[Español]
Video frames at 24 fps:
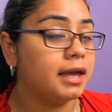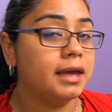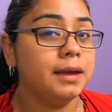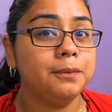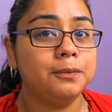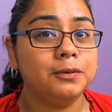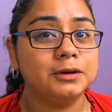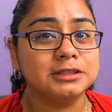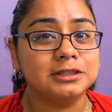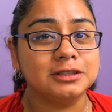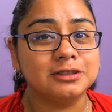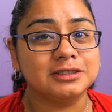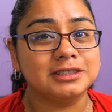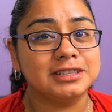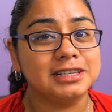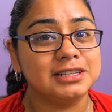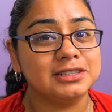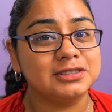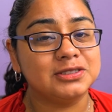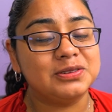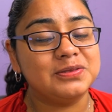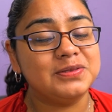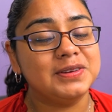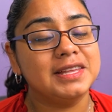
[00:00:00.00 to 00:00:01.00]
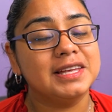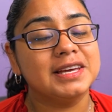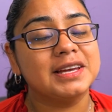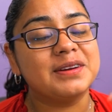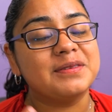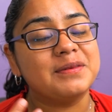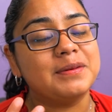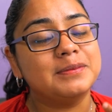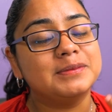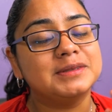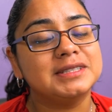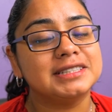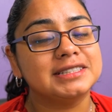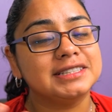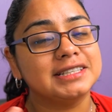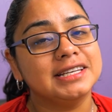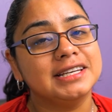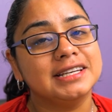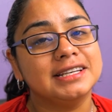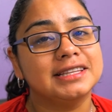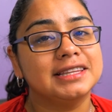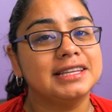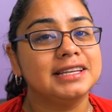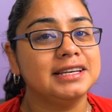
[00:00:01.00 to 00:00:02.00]
Y pues no se les olvide que vamos a
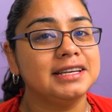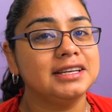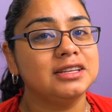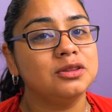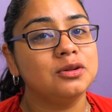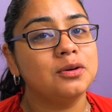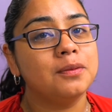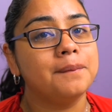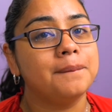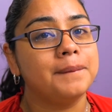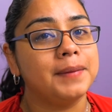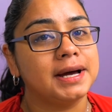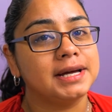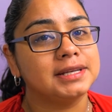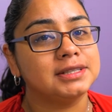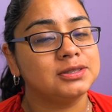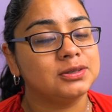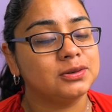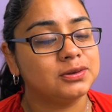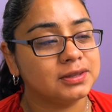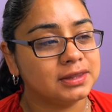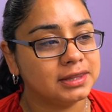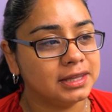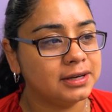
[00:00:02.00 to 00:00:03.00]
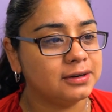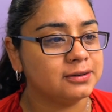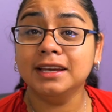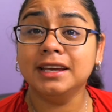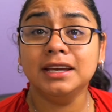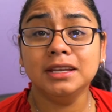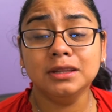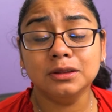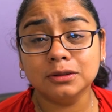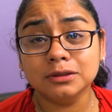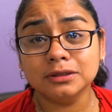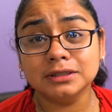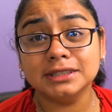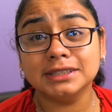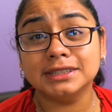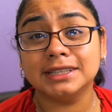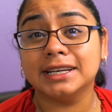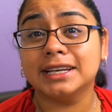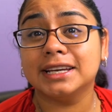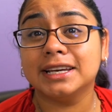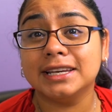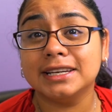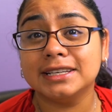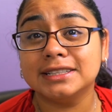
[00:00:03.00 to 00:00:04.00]
seguir teniendo más sorteos. Entonces
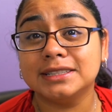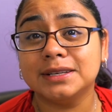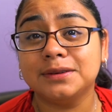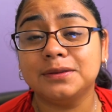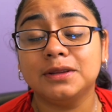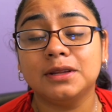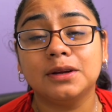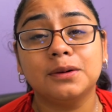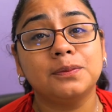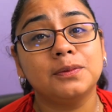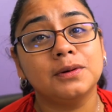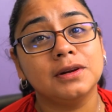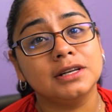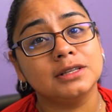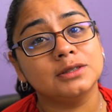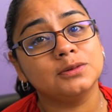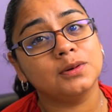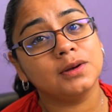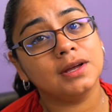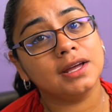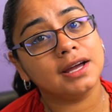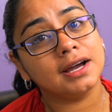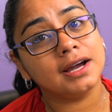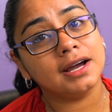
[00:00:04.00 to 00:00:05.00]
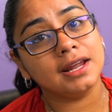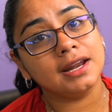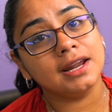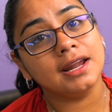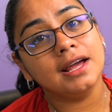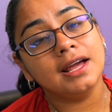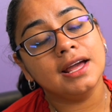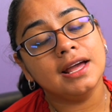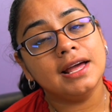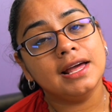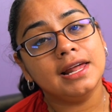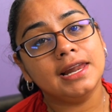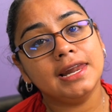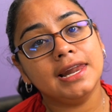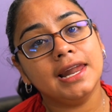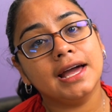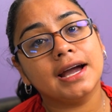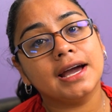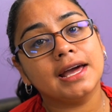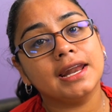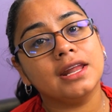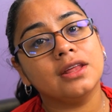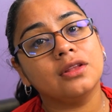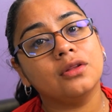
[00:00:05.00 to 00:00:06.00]
aquí en este video pues les voy a dejar
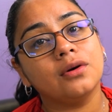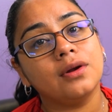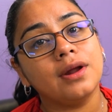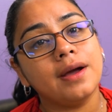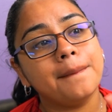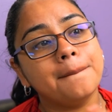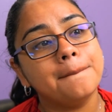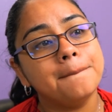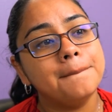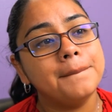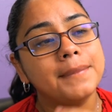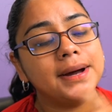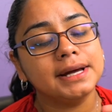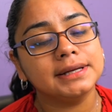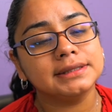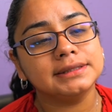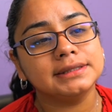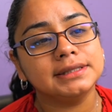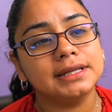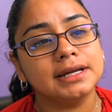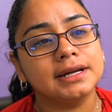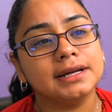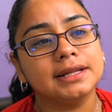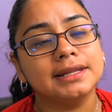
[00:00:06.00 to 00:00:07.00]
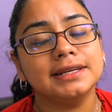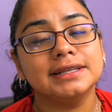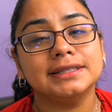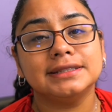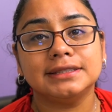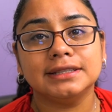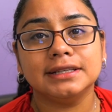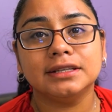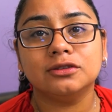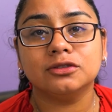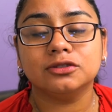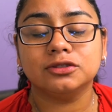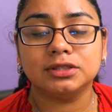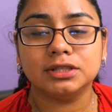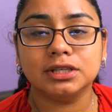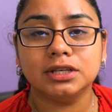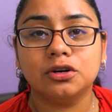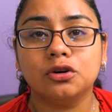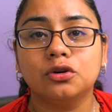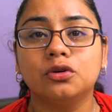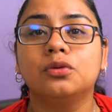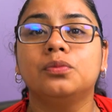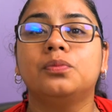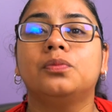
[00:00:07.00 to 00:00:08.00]
la ganadora más tarde. Si
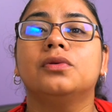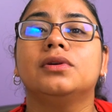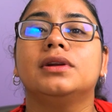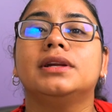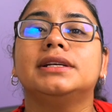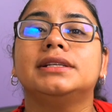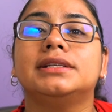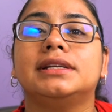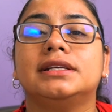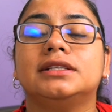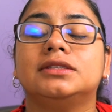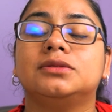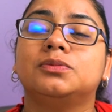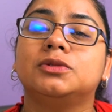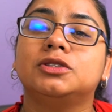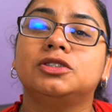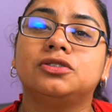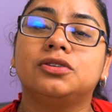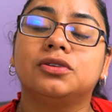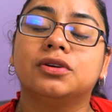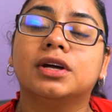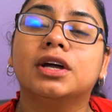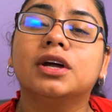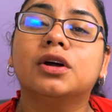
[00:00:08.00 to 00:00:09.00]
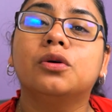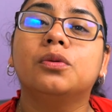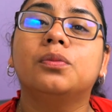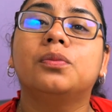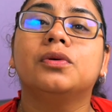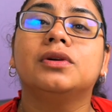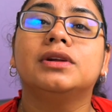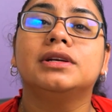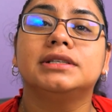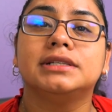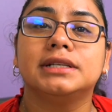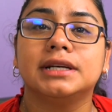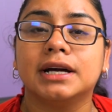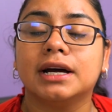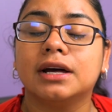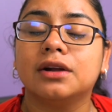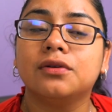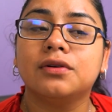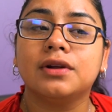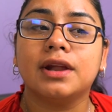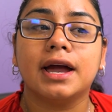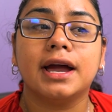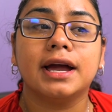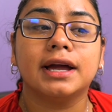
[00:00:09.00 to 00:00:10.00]
consigo cupones les muestro qué cupones
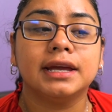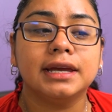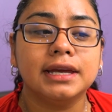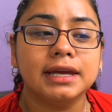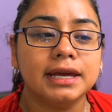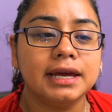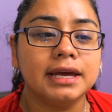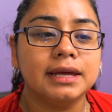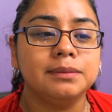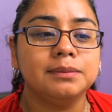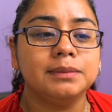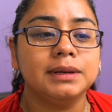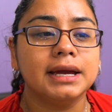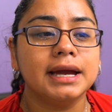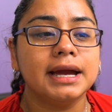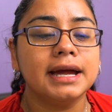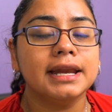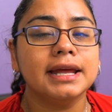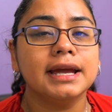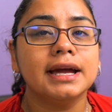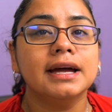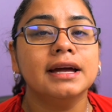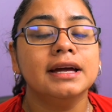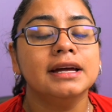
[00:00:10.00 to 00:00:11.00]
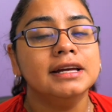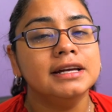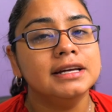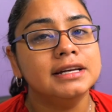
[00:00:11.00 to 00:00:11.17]
llegaron aquí en mi área.